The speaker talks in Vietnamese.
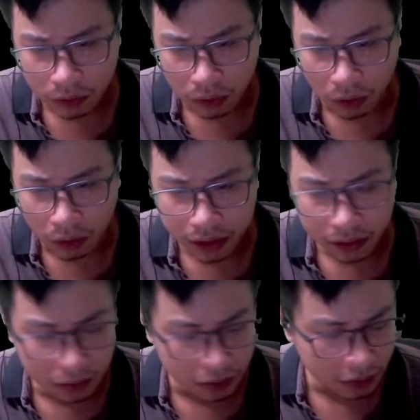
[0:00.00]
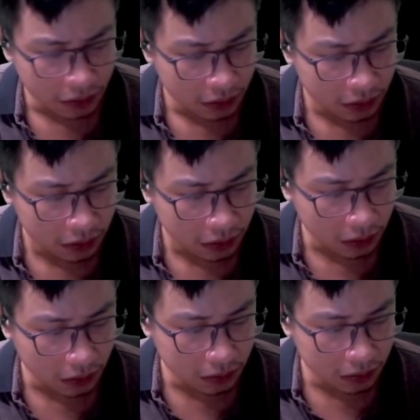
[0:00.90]
của cổ yêu
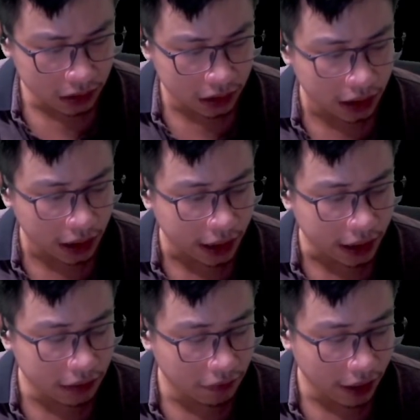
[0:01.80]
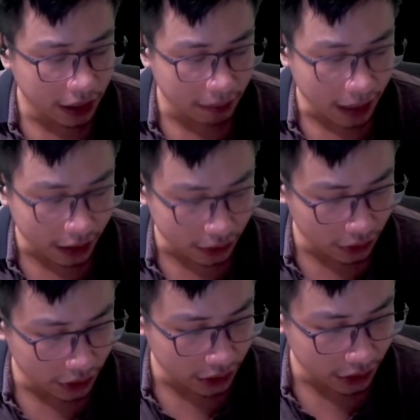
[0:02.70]
cũng chỉ như vậy mà
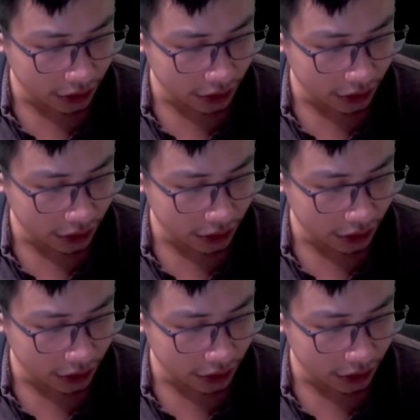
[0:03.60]
thôi.